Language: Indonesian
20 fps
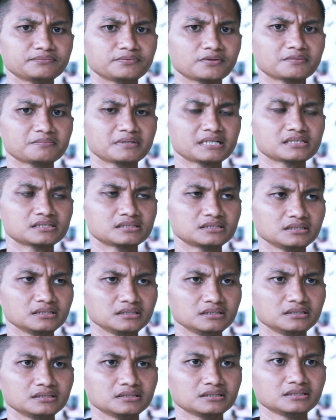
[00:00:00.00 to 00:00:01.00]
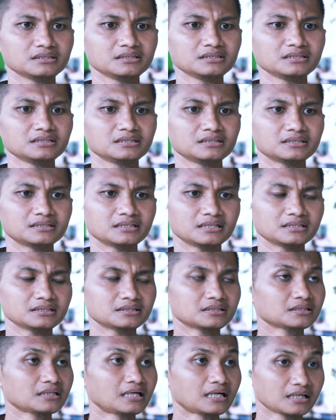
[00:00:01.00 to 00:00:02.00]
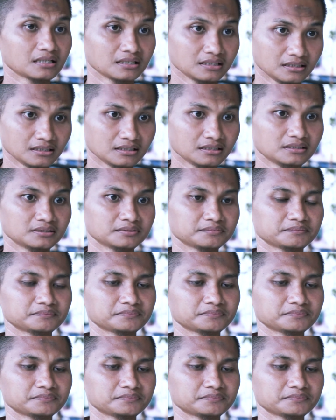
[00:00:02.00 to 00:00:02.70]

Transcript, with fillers: informasi dari tetangga